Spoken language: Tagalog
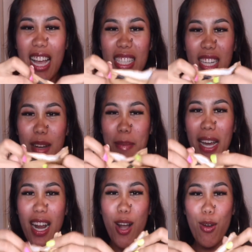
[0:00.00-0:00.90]
Tsaka
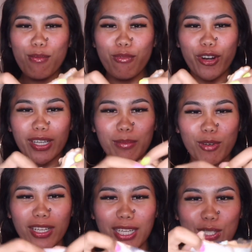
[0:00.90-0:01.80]
parang ang comfortable
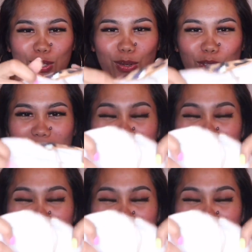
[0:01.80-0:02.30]
niyang isuot.